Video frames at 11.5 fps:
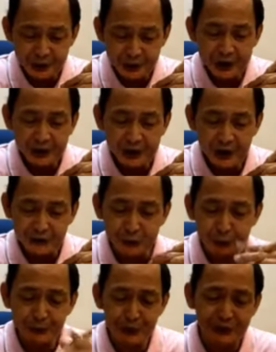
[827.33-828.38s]
not
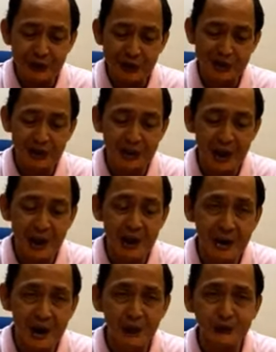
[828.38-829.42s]
sufficiently
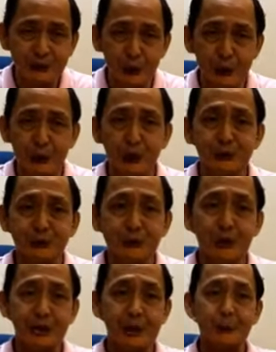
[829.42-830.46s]
enough or
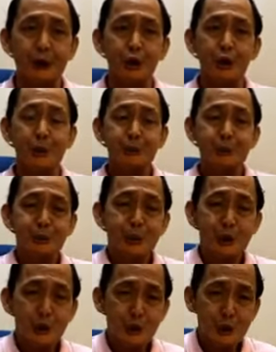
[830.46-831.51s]
comfortable
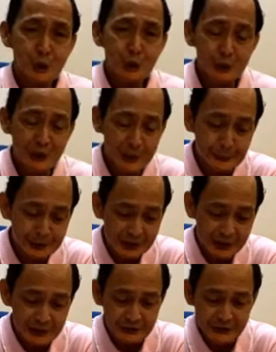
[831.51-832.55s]
with the
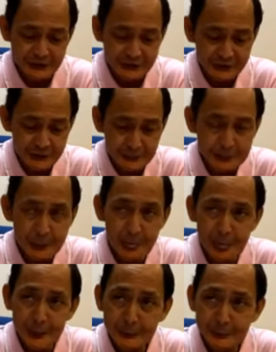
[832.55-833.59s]
piglets.
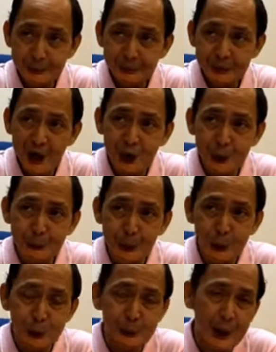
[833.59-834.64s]
Ano pa
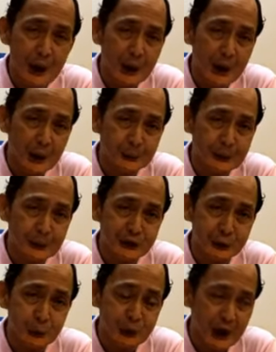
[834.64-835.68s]
ho ba ang mga
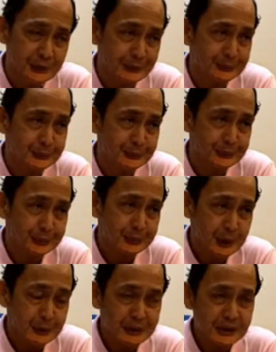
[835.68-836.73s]
sugat?
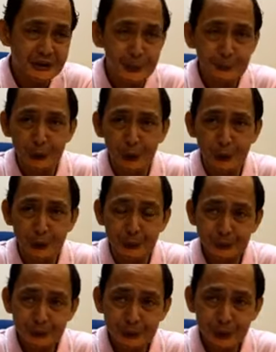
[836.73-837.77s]
Minsan po,
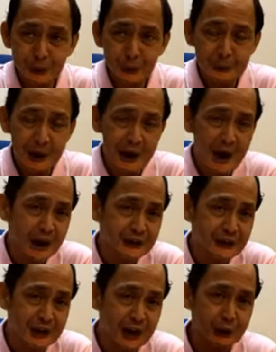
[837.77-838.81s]
by
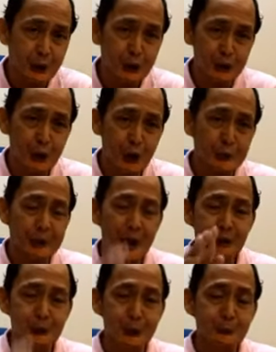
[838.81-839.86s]
accident o trauma
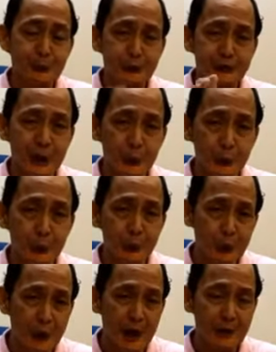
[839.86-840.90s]
doon po sa
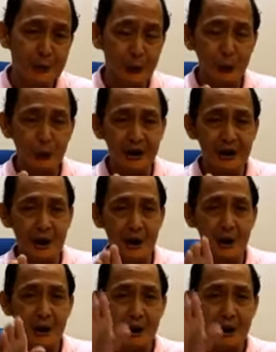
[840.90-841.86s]
kulungan o kaya